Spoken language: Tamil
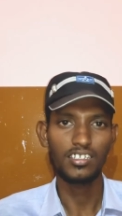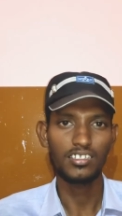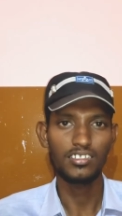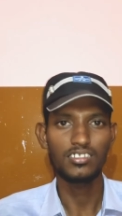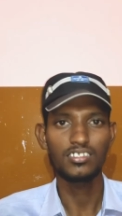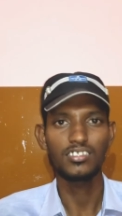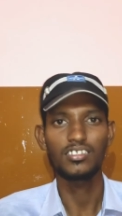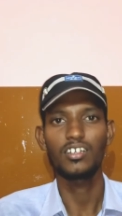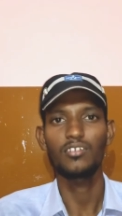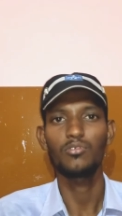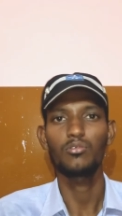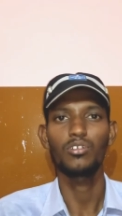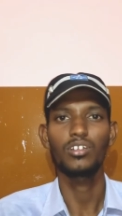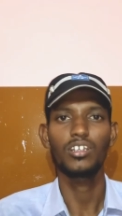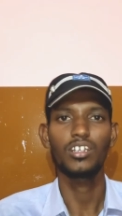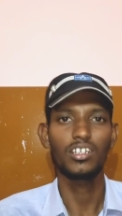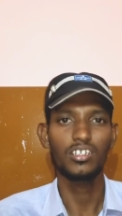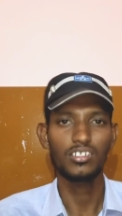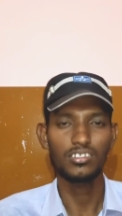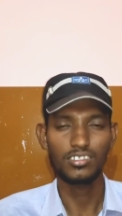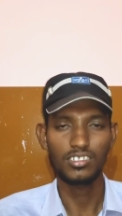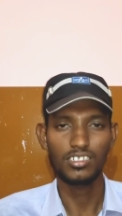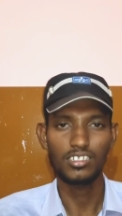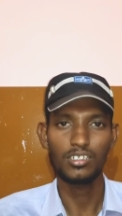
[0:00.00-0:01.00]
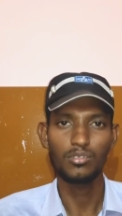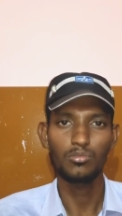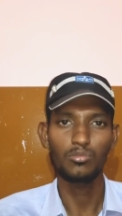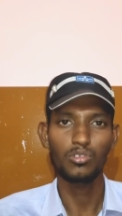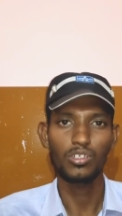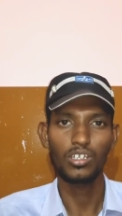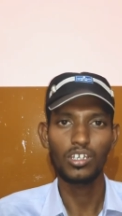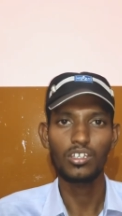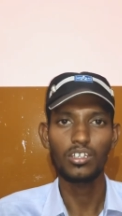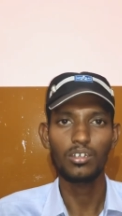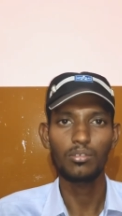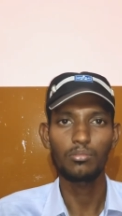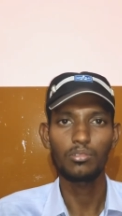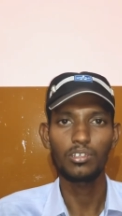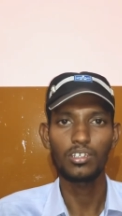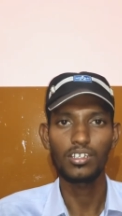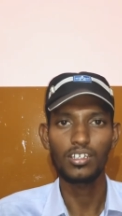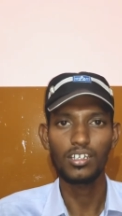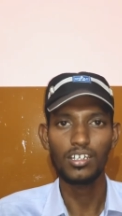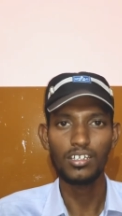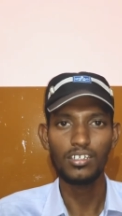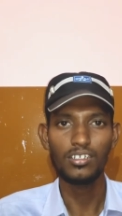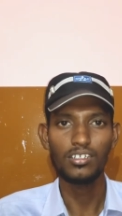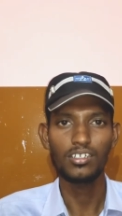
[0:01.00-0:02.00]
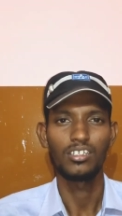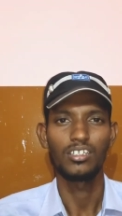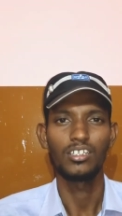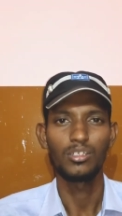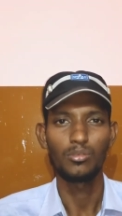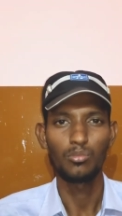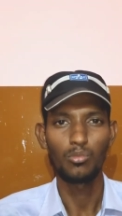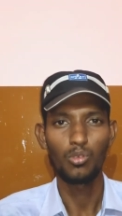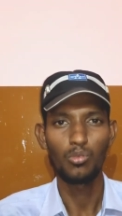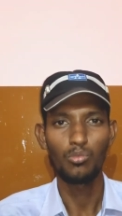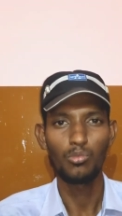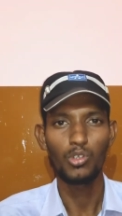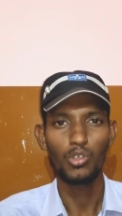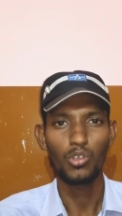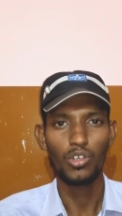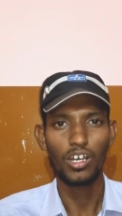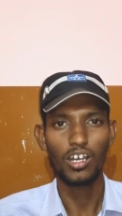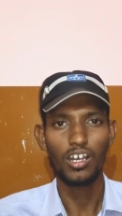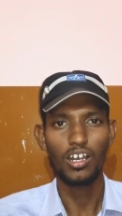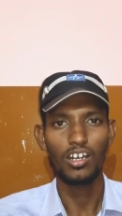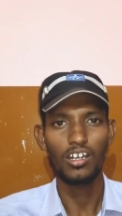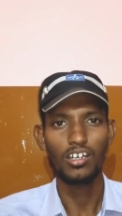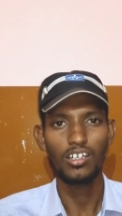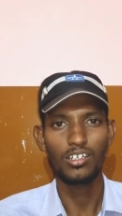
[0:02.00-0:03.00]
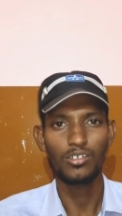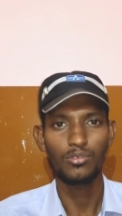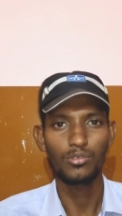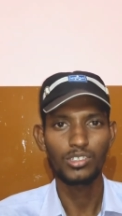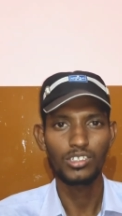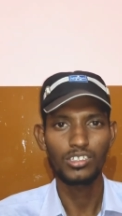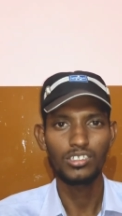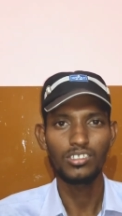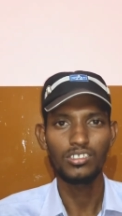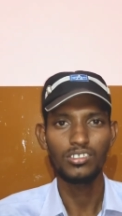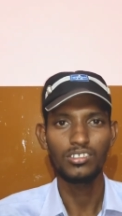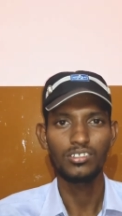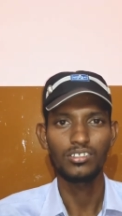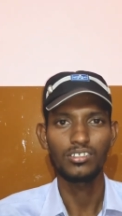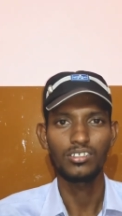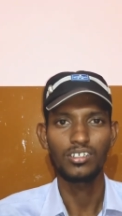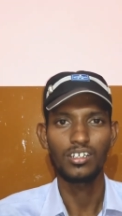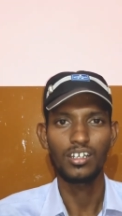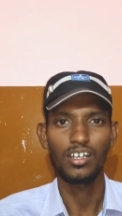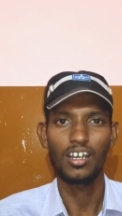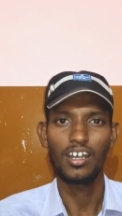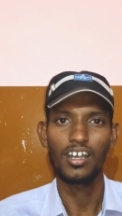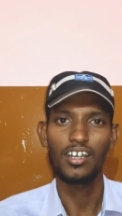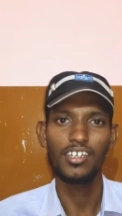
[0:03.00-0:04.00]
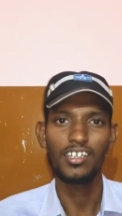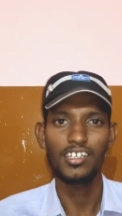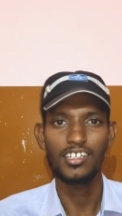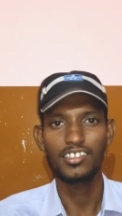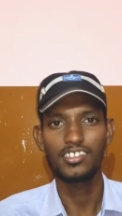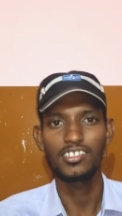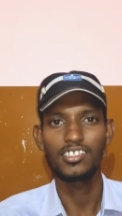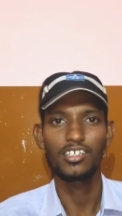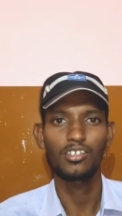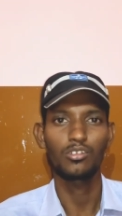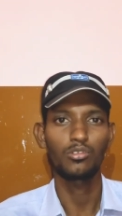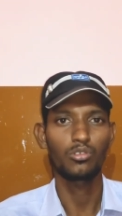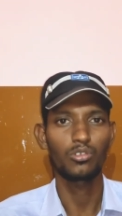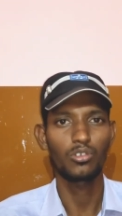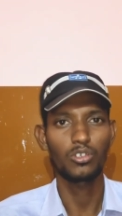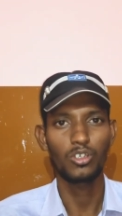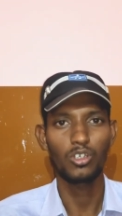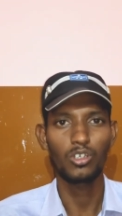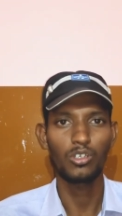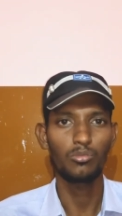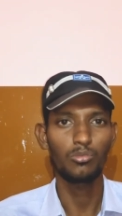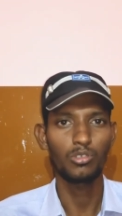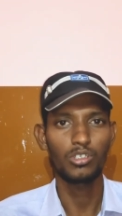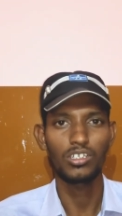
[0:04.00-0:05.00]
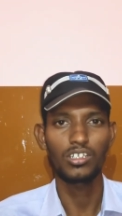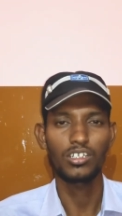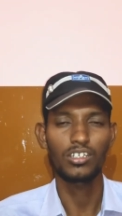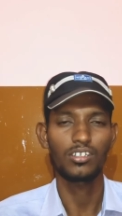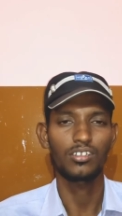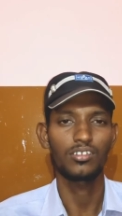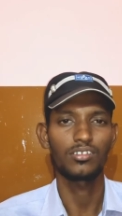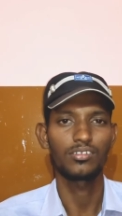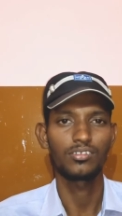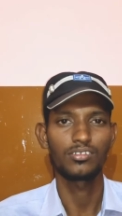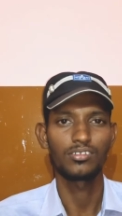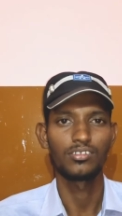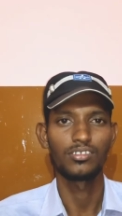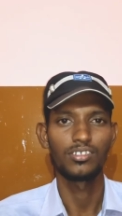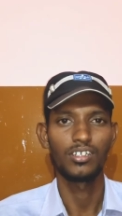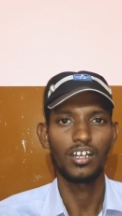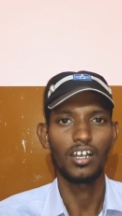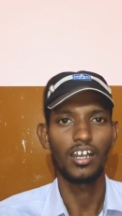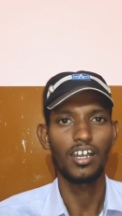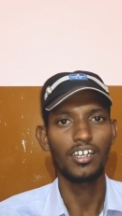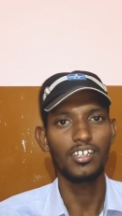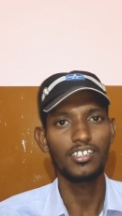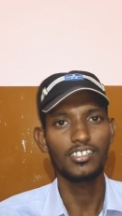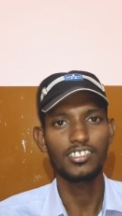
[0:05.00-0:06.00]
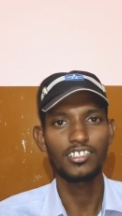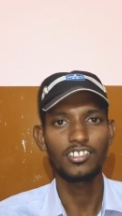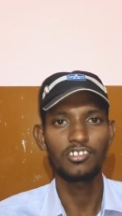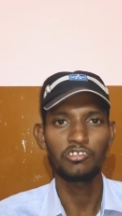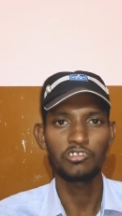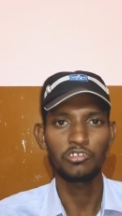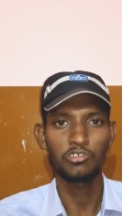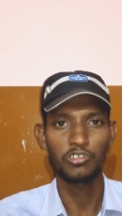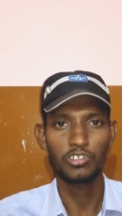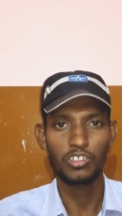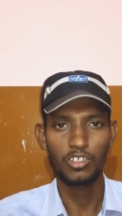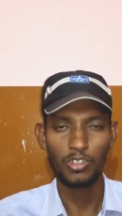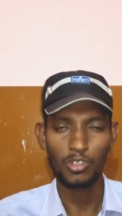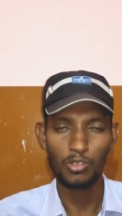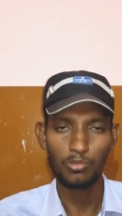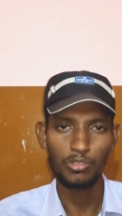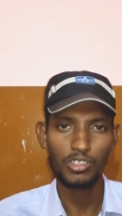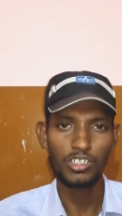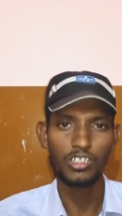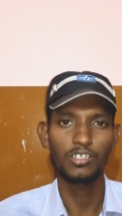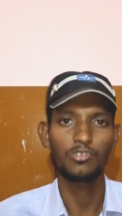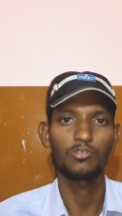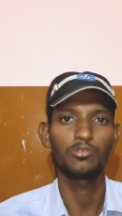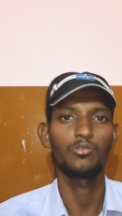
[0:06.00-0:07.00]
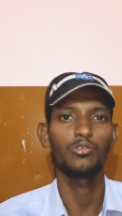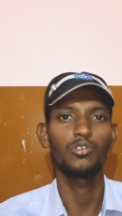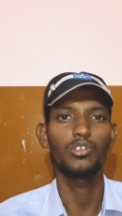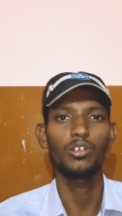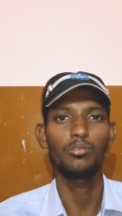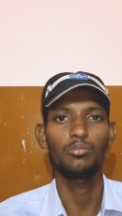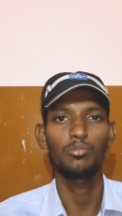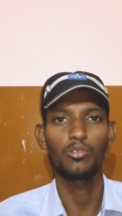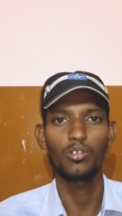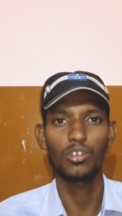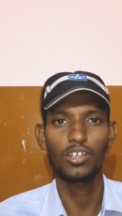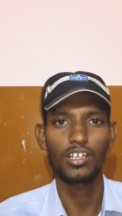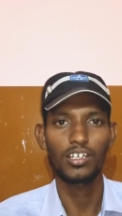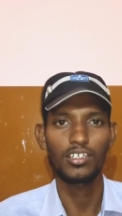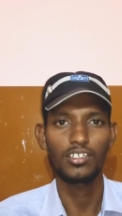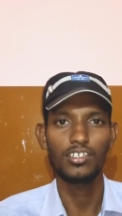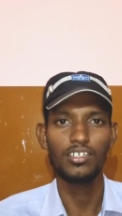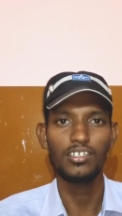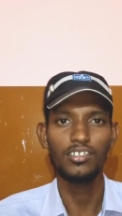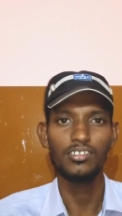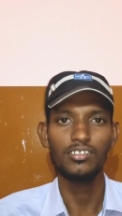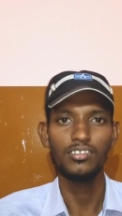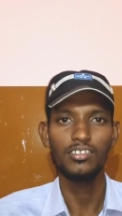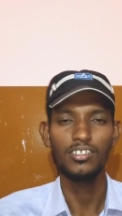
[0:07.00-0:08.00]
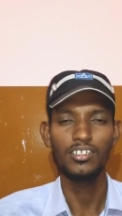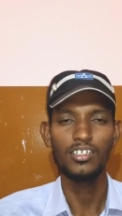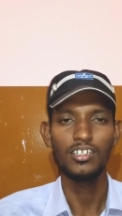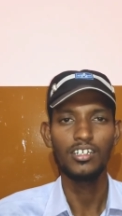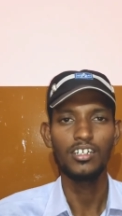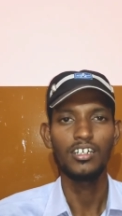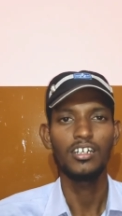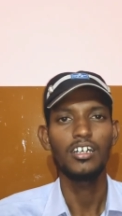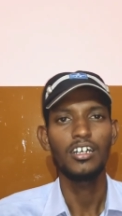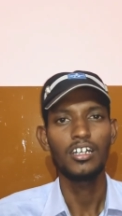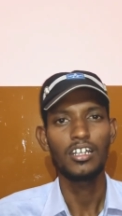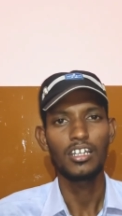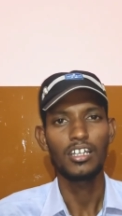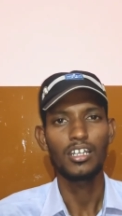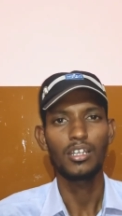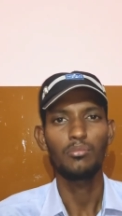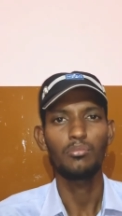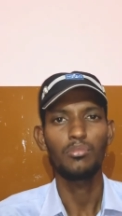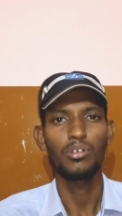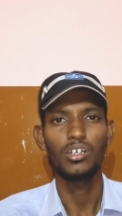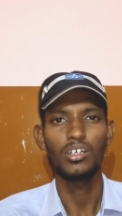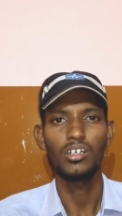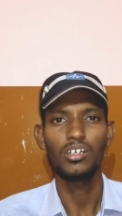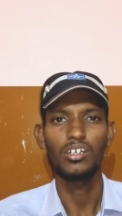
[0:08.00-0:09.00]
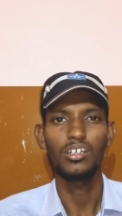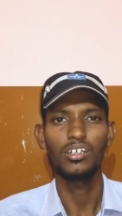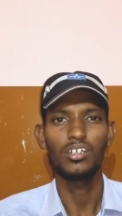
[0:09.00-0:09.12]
ஆராய்ச்சி அவங்களால செய்ய முடியாது அப்படின்னா இந்த பூமியோட ஆரம் வந்து ஆயிரத்தி இரநூறு கிலோமீட்டர் ஆயிரத்தி இரநூறு கிலோமீட்டர் உள்ளே போனால் தான் நம்ம